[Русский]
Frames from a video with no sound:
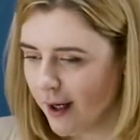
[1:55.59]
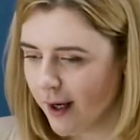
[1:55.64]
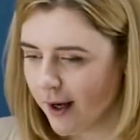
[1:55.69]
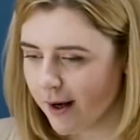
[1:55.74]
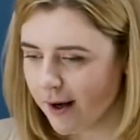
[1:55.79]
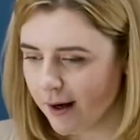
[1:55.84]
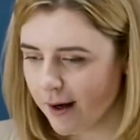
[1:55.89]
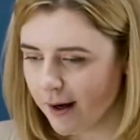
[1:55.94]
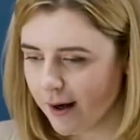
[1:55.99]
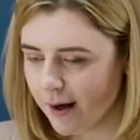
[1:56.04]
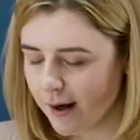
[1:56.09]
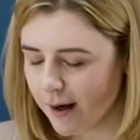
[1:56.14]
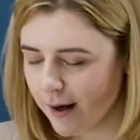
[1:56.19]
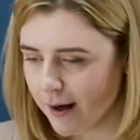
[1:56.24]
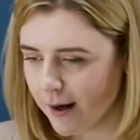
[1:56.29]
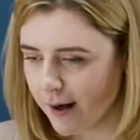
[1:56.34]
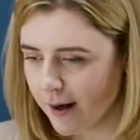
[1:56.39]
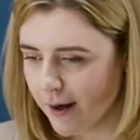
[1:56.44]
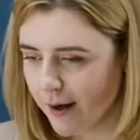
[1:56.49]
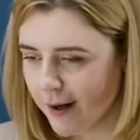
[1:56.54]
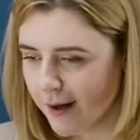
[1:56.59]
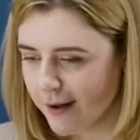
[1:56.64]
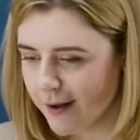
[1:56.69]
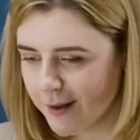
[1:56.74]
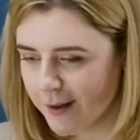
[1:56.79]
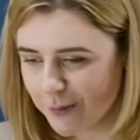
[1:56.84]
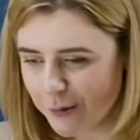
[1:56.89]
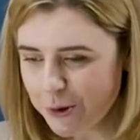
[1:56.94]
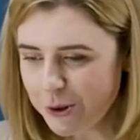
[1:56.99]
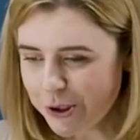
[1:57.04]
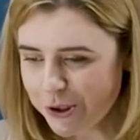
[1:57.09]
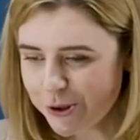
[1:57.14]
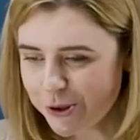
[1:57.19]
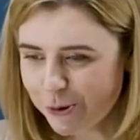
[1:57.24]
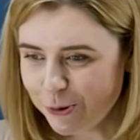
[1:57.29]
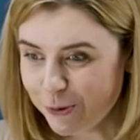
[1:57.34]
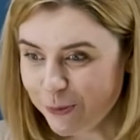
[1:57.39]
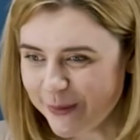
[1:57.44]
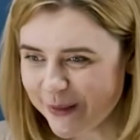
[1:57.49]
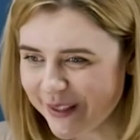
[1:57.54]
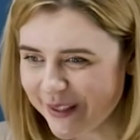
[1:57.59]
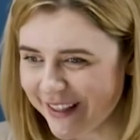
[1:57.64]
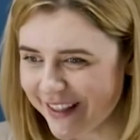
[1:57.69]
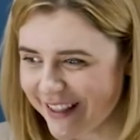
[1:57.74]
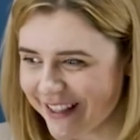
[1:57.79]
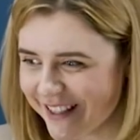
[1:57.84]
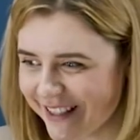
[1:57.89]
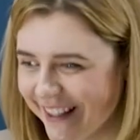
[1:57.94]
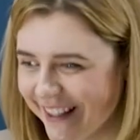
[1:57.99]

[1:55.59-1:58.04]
э, немножко ступор есть.